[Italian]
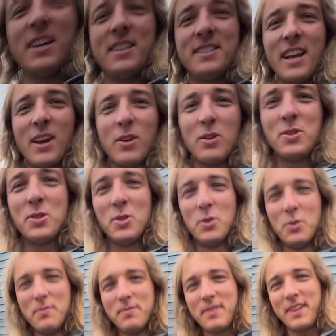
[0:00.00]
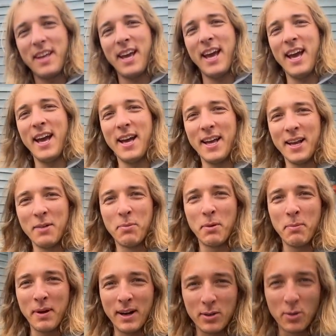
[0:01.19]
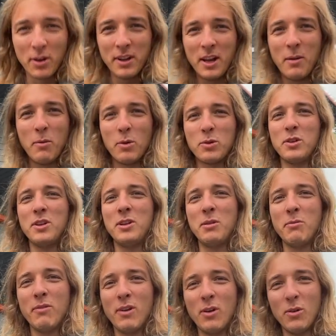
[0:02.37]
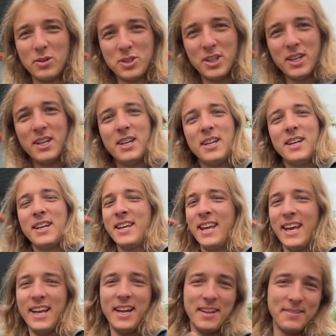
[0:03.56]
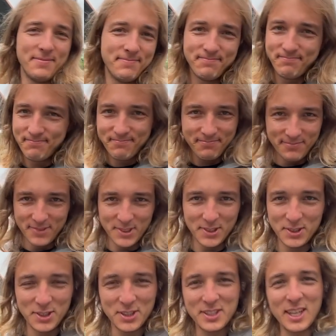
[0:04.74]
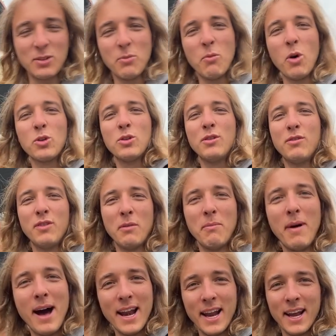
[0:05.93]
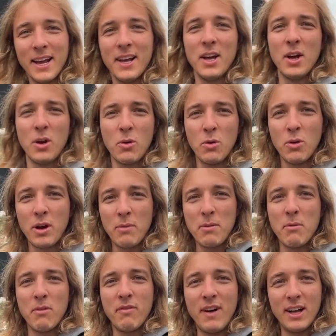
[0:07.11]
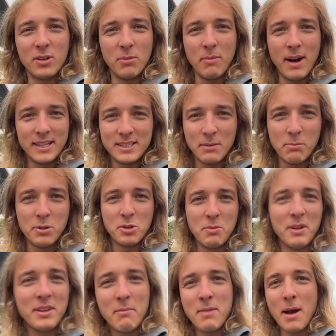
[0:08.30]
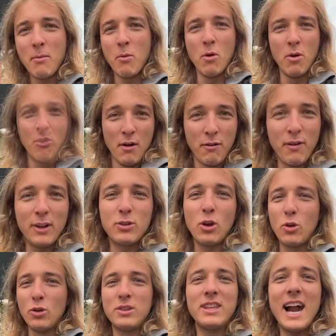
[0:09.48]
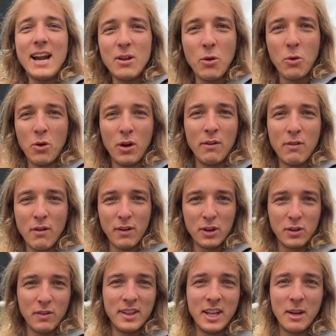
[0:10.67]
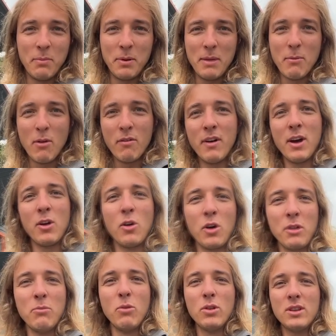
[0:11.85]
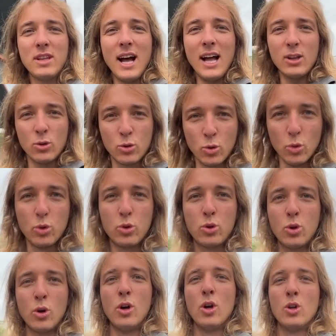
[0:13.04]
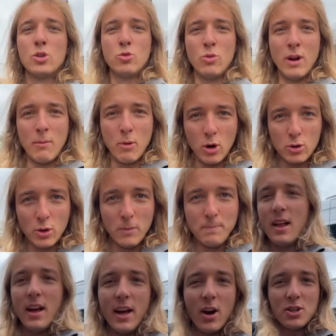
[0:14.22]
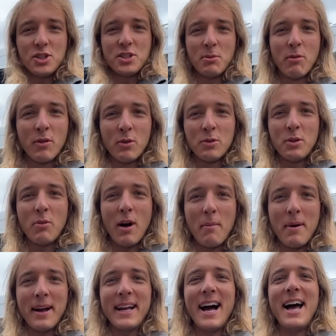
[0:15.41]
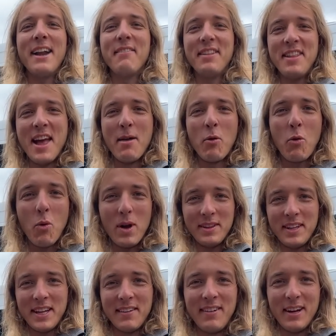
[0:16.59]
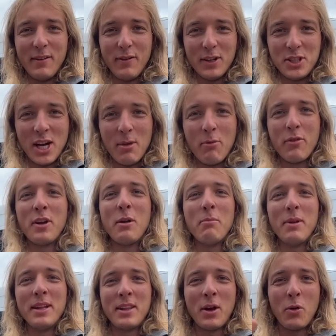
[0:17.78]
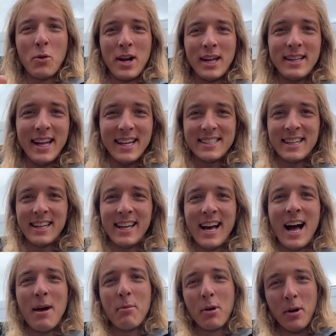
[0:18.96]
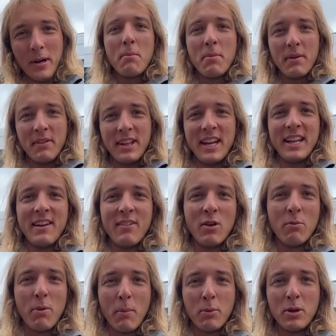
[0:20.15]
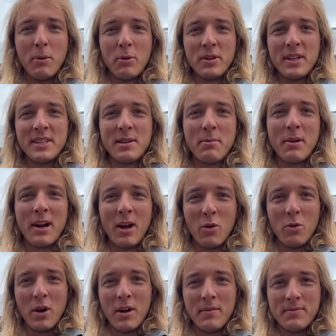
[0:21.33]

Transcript: Cycle Tune, che è il preparatore delle moto di Team Veloce. Ieri non c'è stato modo di filmare quello che abbiamo fatto, ma semplicemente abbiamo fatto al contrario quello che vi ho fatto vedere prima, ovvero rimontato tutto sulla moto e oggi siamo venuti qua a mancare, vediamo quanti cavalli facciamo finalmente con la testa di Gabro per vedere di avere un po' più di potenza per laguna.